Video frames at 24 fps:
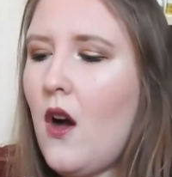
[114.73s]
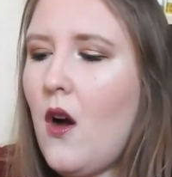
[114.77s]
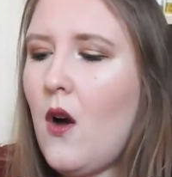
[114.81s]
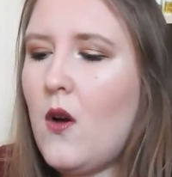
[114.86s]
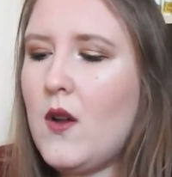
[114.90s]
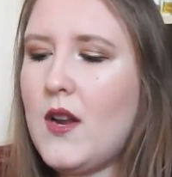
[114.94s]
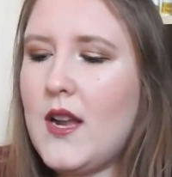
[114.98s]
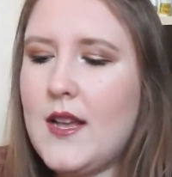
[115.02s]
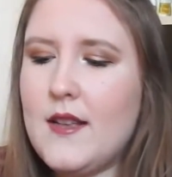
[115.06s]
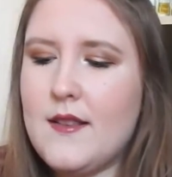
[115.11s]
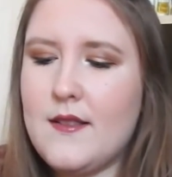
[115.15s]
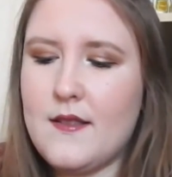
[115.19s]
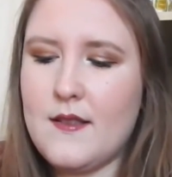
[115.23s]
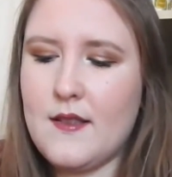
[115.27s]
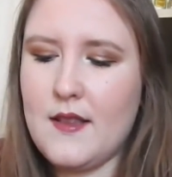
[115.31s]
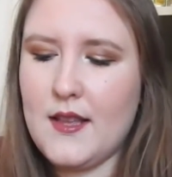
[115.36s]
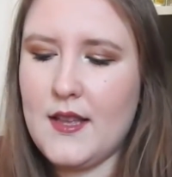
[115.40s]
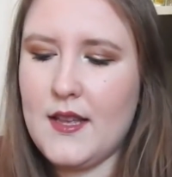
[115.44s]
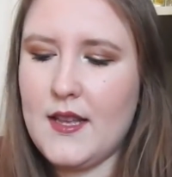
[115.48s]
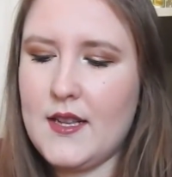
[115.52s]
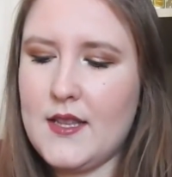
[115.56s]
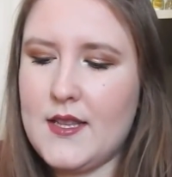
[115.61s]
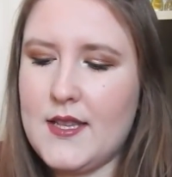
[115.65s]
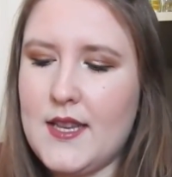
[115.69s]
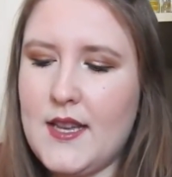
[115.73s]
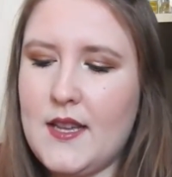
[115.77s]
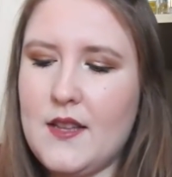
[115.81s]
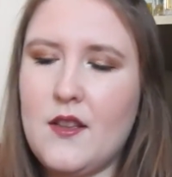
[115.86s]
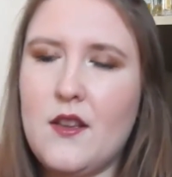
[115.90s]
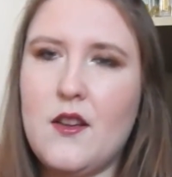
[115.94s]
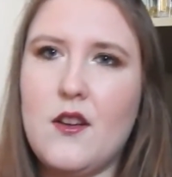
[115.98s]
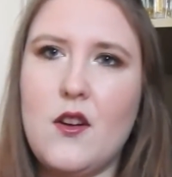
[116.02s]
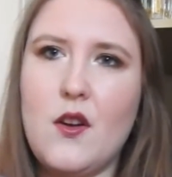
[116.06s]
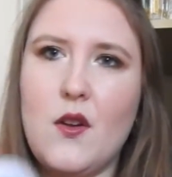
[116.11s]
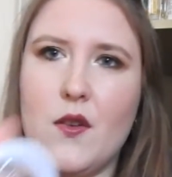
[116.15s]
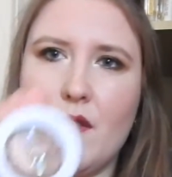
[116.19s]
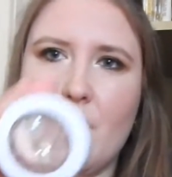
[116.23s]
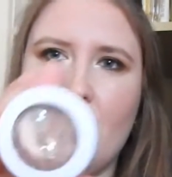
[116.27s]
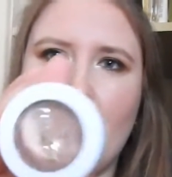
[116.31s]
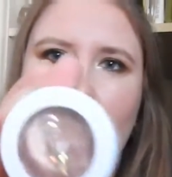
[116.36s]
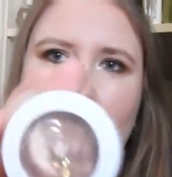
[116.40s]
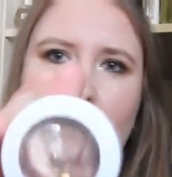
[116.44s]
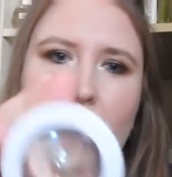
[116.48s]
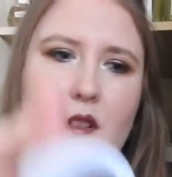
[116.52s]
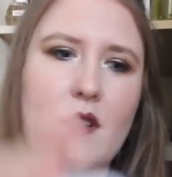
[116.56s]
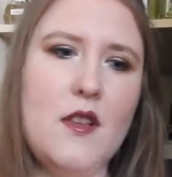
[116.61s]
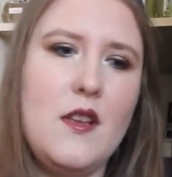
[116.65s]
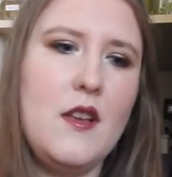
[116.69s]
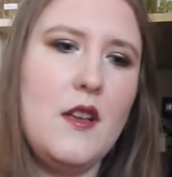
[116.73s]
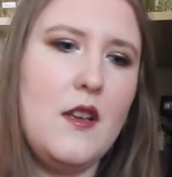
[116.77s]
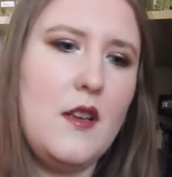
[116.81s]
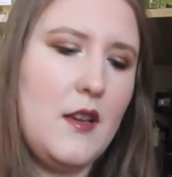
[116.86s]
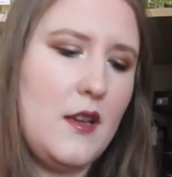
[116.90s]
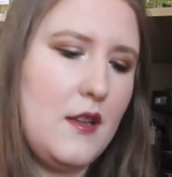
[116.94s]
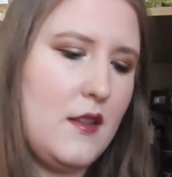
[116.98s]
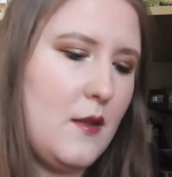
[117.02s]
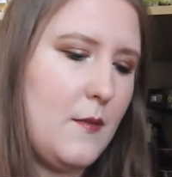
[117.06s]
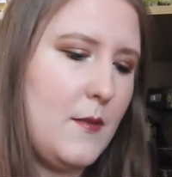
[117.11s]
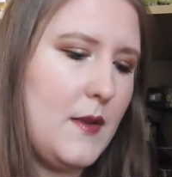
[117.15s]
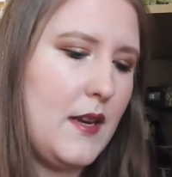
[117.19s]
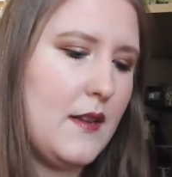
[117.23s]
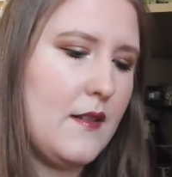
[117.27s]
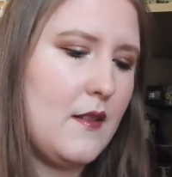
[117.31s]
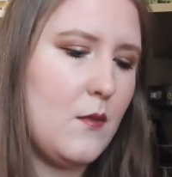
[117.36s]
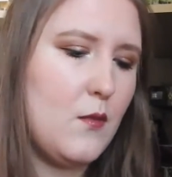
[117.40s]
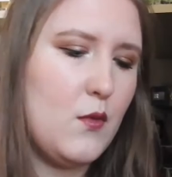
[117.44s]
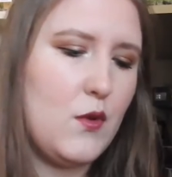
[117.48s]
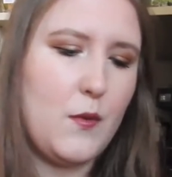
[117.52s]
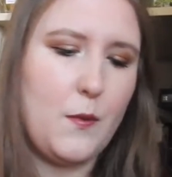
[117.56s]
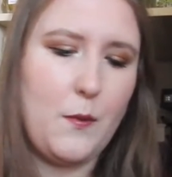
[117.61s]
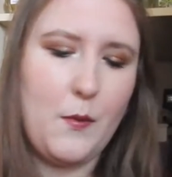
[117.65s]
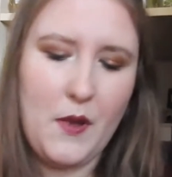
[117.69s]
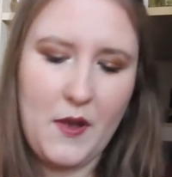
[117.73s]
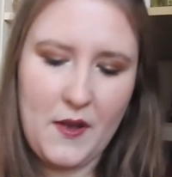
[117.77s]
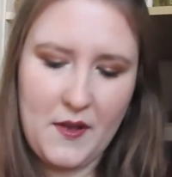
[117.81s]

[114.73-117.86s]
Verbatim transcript: oraz y, cień Rose Gold. I tym razem już